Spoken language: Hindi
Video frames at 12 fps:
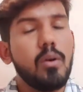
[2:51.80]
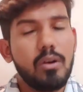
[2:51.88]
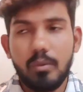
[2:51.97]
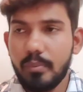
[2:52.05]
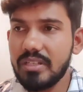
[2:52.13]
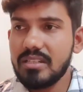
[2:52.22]
और
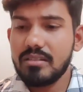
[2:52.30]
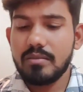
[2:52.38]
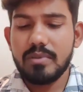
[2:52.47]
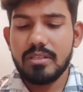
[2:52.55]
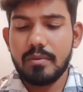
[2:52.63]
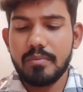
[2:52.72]
ऑपरेशन
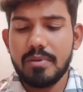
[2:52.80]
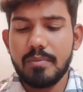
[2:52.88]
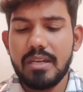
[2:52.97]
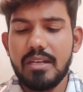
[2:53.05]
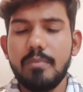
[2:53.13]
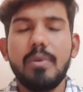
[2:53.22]
में सबसे
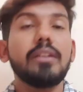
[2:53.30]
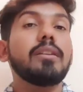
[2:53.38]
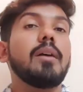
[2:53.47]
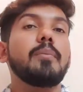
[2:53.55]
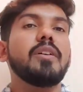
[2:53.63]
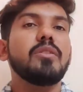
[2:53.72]
पहले बात
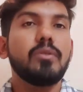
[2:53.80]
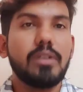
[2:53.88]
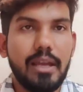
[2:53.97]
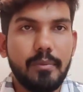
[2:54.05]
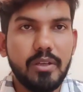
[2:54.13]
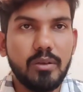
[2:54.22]
आपका जो
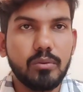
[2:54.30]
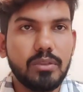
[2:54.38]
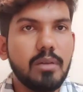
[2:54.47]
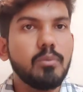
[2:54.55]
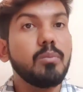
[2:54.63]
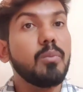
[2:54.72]
टाइमिंग
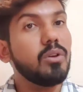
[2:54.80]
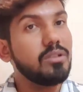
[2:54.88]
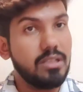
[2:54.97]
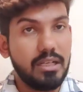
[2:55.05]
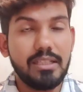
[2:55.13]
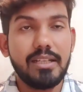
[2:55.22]
होता है वो बहुत
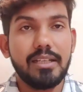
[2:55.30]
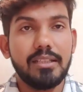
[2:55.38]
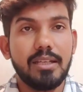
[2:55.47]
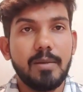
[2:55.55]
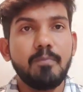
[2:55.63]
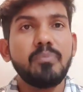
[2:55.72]
ज़्यादा
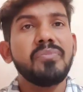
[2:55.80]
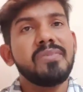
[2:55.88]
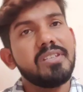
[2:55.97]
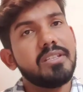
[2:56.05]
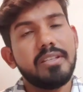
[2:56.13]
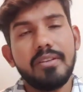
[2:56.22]
रहता है
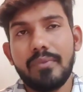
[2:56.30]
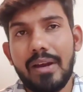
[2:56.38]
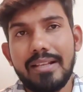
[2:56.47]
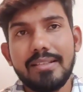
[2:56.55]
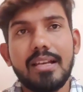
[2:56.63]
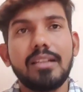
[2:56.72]
जितनी
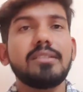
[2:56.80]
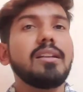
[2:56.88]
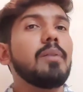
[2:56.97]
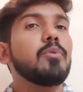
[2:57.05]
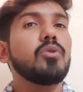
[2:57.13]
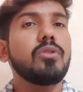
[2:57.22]
फाइल्स आती
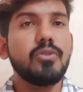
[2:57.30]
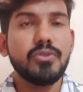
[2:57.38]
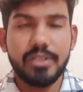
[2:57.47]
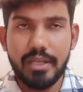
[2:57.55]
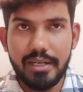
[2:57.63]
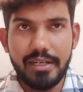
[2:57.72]
हैं आपको
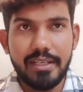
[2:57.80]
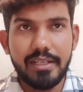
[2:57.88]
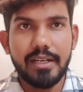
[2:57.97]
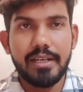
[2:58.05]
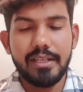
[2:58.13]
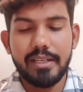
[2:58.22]
क्लोज करनी ही
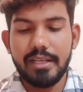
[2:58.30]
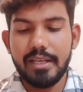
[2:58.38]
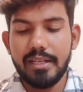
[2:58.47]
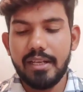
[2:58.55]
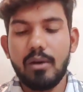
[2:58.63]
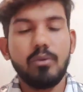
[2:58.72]
करनी है
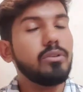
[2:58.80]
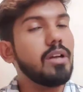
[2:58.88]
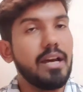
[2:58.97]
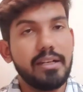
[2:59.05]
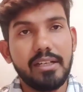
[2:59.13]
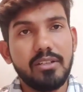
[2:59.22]
यानी और
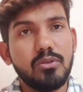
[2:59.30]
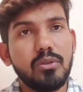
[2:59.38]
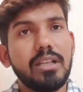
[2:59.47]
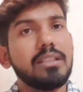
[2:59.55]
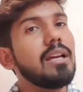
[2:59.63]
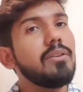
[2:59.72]
टारगेट जो
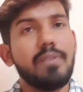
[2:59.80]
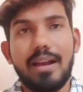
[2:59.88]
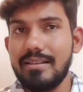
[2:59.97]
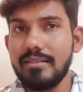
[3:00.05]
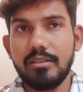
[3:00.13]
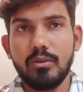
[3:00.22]
रहता है
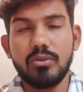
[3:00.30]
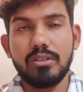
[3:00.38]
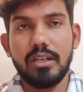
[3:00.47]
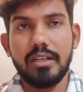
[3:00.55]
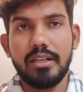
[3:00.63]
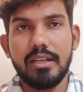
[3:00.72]
फाइल्स क्लोज
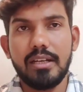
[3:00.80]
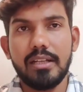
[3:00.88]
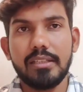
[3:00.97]
करने का